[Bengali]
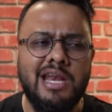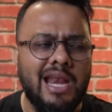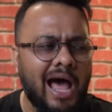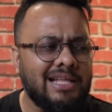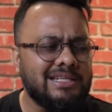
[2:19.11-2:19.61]

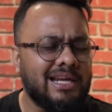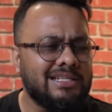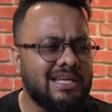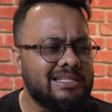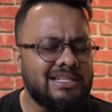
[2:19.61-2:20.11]
না জেনে
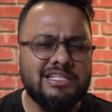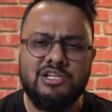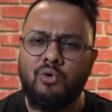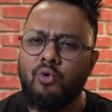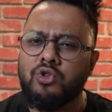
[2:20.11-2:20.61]
যে এই
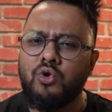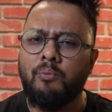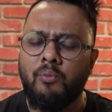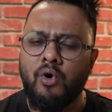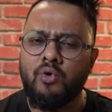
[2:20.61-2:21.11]
জিনিসটা কত
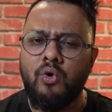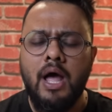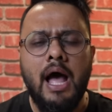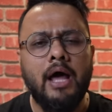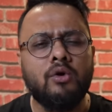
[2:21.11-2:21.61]
বড়
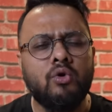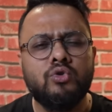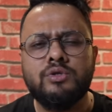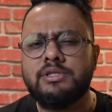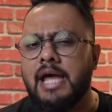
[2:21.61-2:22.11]
আর কত
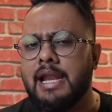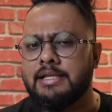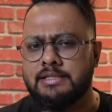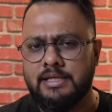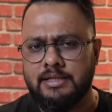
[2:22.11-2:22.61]
চ্যালেঞ্জিং